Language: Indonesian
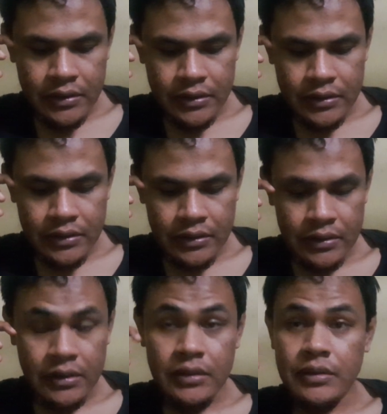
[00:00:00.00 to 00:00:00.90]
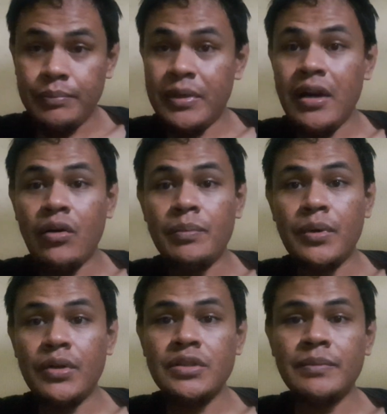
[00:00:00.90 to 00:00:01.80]
eh, perilaku
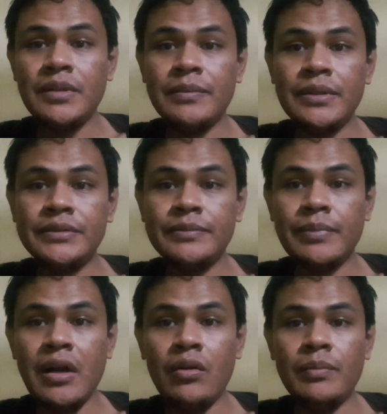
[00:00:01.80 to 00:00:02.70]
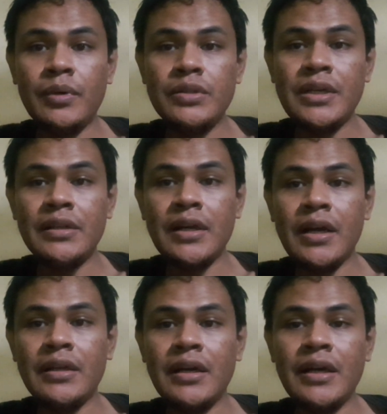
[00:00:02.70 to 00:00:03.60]
boros teman-teman perilaku boros ini
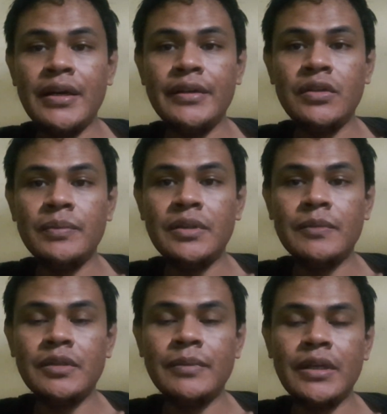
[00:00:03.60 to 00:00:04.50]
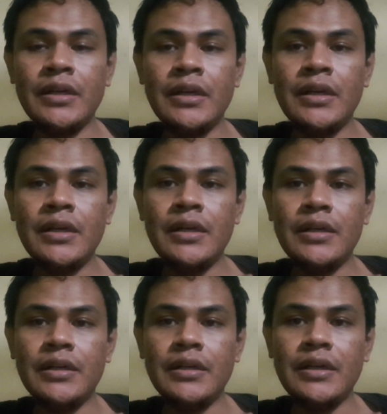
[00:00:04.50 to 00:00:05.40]
terkait dengan gaya hidup teman-teman ya
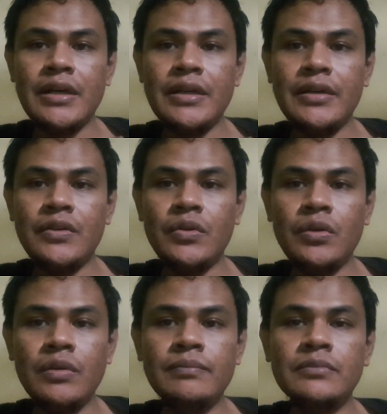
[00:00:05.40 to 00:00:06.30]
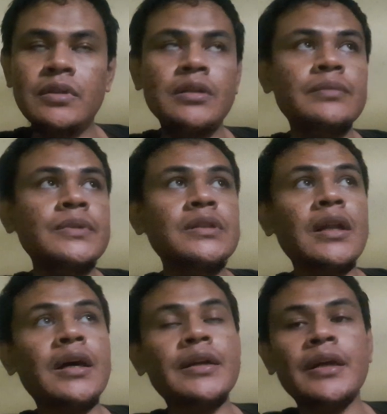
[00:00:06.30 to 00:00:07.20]
eh, gaya hidup eh,
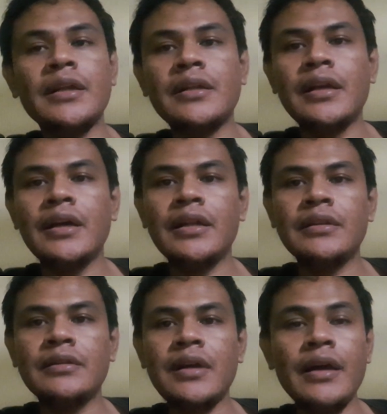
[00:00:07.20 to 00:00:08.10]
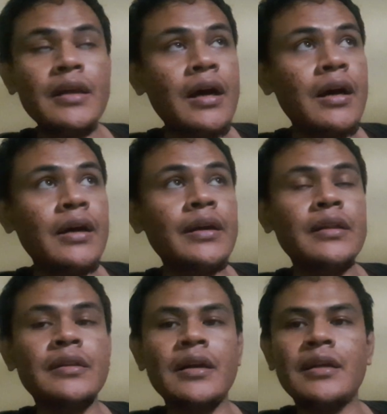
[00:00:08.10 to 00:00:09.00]
misalkan ingin terlihat kaya
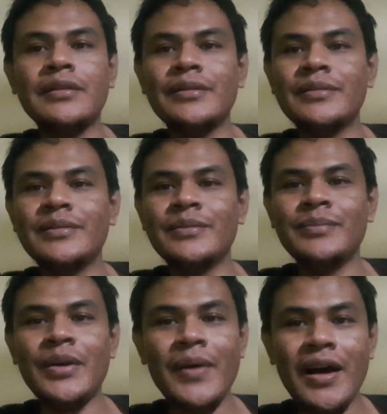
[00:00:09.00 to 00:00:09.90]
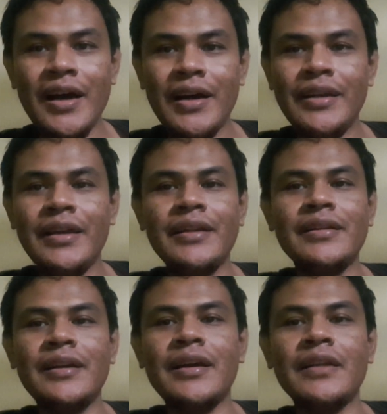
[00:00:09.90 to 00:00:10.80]
ingin terlihat mewah ingin
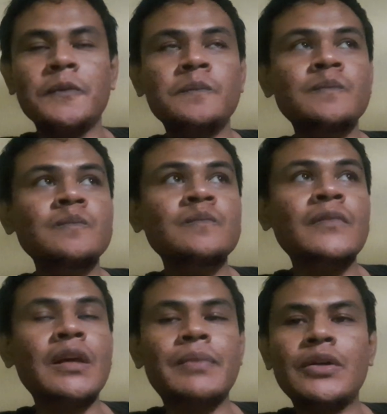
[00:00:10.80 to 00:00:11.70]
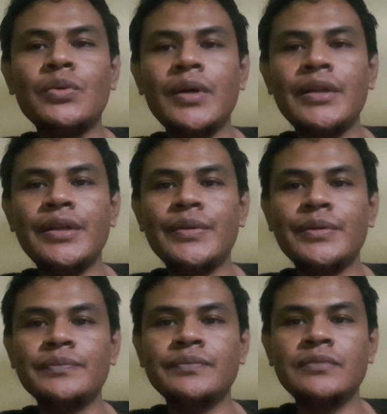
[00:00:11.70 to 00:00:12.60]
terlihat berduit gitu